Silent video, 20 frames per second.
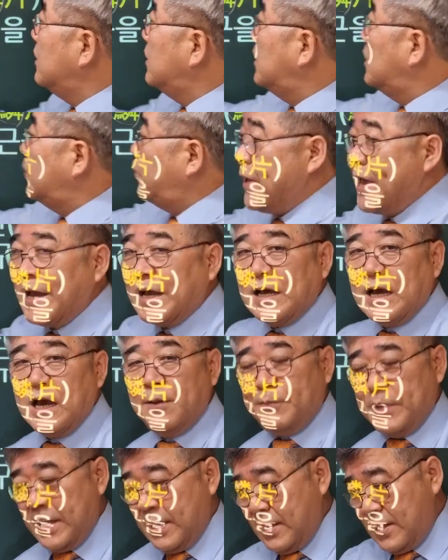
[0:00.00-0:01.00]
이
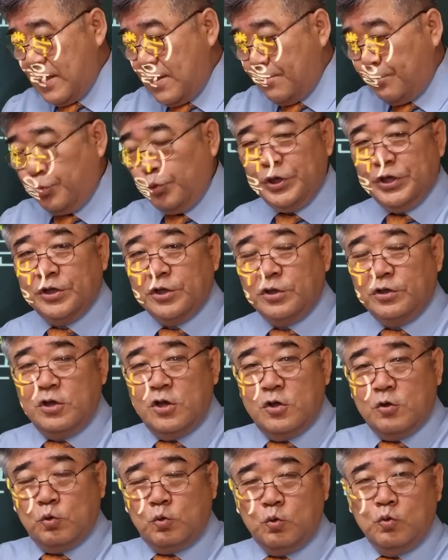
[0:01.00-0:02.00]
백합의 뿌리는
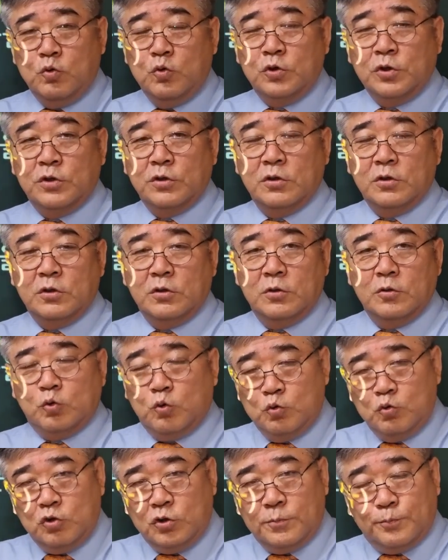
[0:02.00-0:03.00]
둥근,
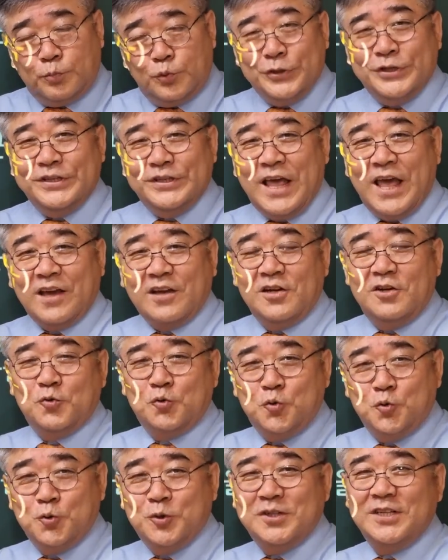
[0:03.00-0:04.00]
둥근 뿌리인데 그걸
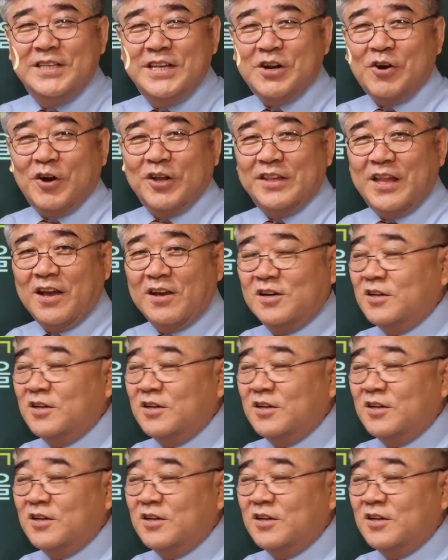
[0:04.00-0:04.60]
구근이라고 하는데